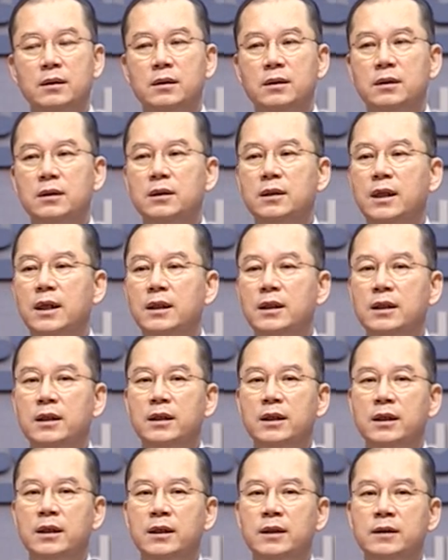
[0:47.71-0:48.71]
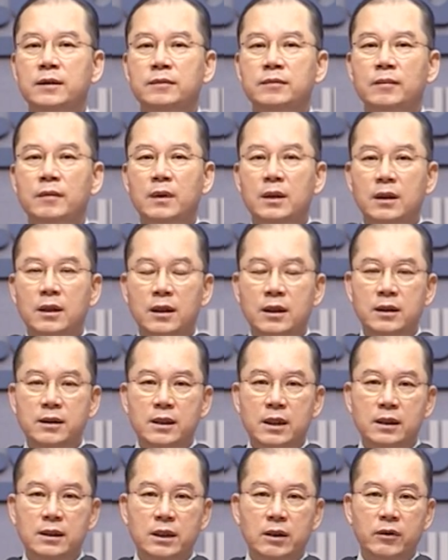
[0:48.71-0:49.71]
그러까 이게
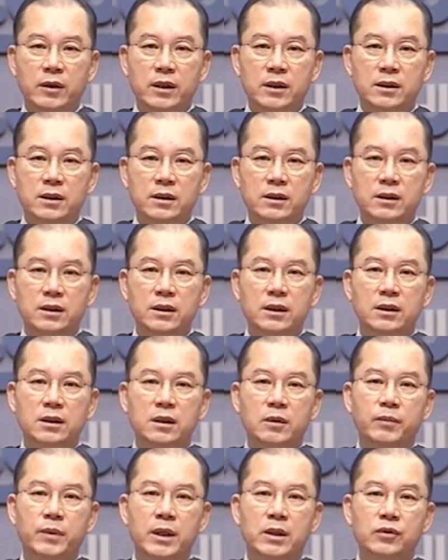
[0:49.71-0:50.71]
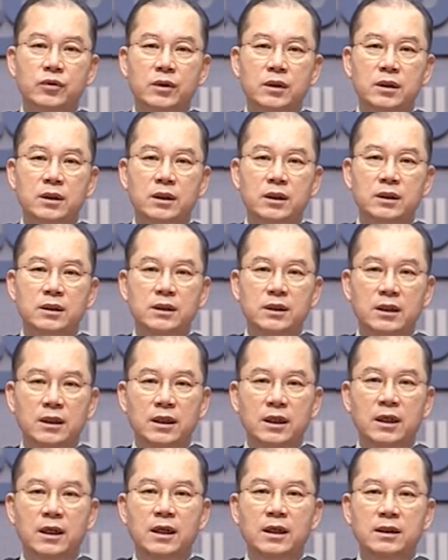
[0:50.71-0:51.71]
일상생활에서 흔히 접할 수 있는
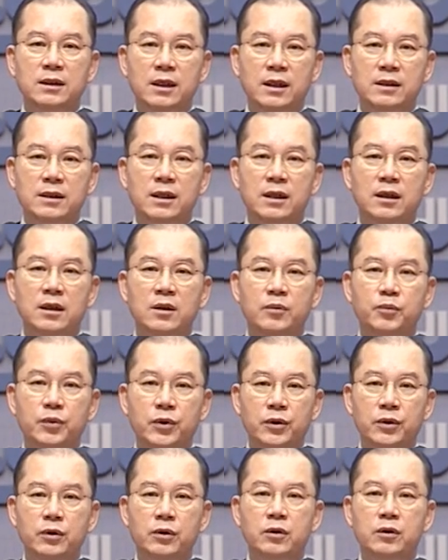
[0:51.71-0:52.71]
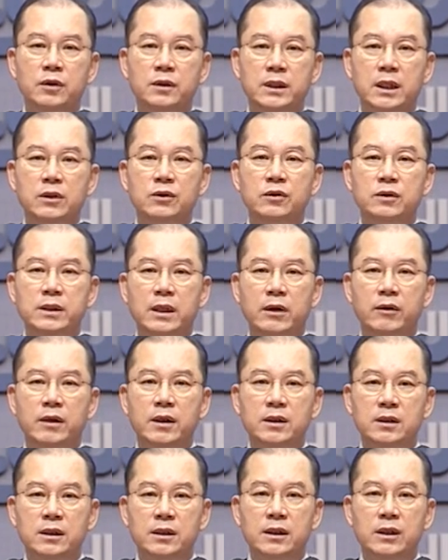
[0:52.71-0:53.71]
일이나 대상을 비유로 자주
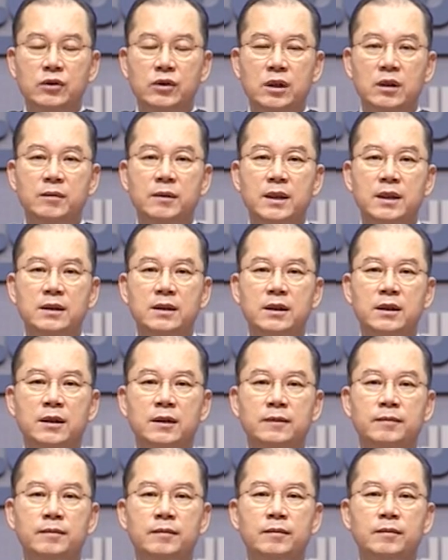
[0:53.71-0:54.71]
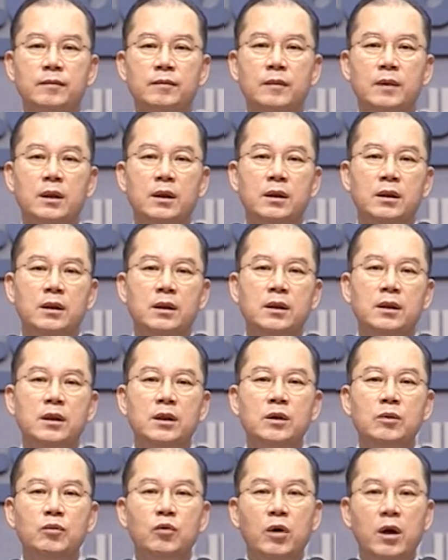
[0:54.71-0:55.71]
사용하시던 예수님께서는
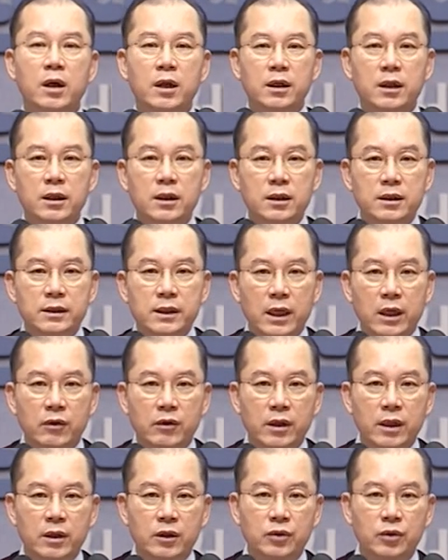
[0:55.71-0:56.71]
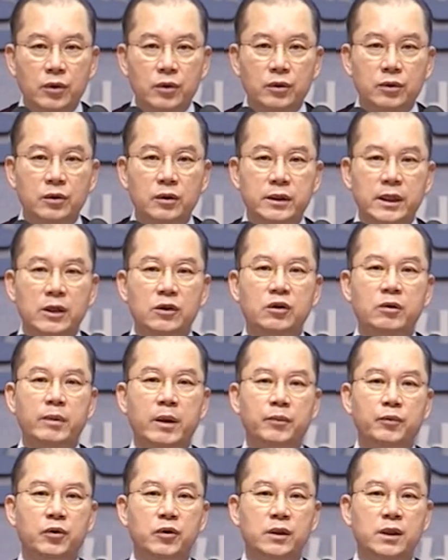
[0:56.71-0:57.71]
이 무화과를 사용한 교훈도 자주
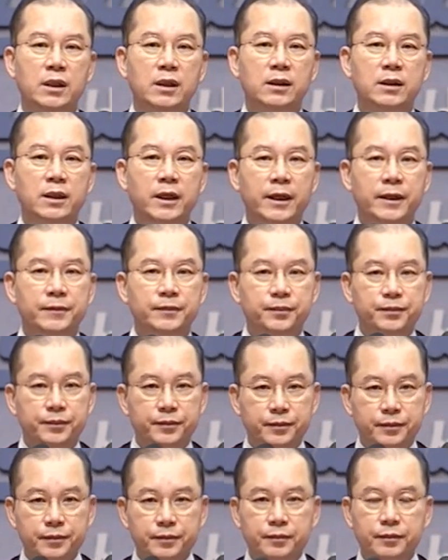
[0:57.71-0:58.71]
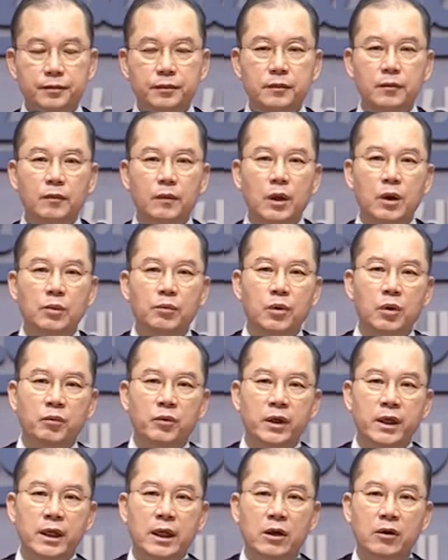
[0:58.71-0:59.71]
베풀으셨는데
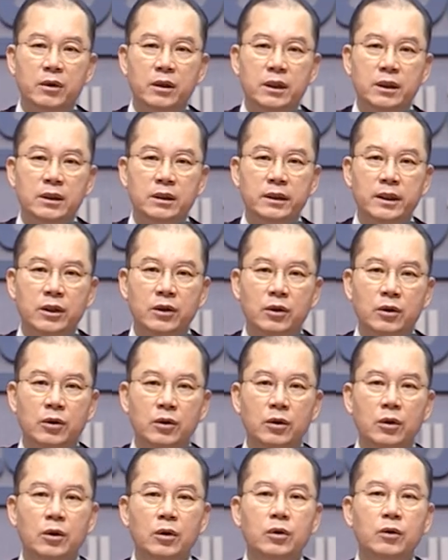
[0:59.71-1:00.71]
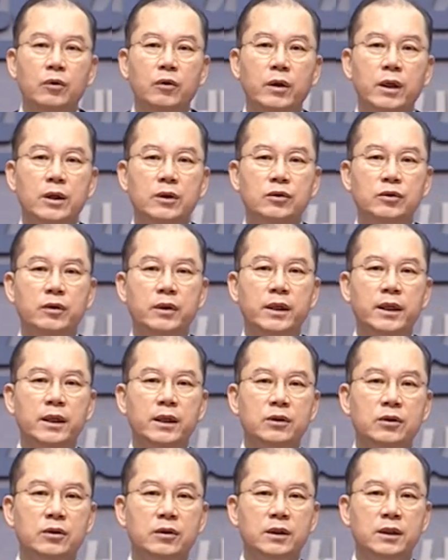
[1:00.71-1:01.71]
본문에 나오는 대로 고난
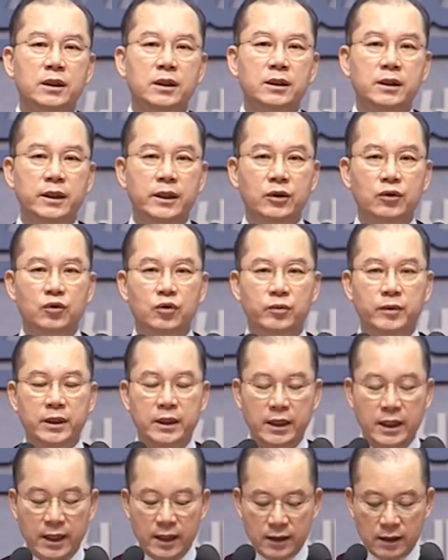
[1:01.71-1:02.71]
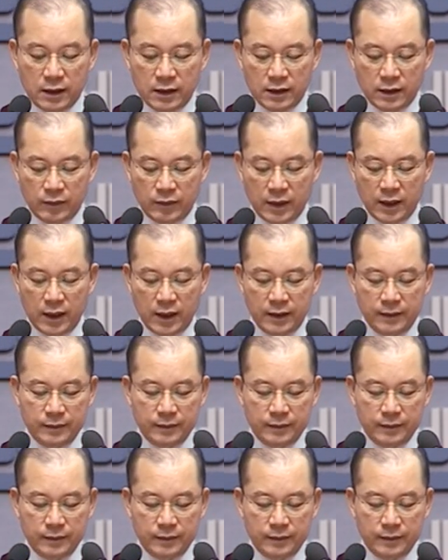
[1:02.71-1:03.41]
주간에도 그런 일이 두 번이나 있었습니다.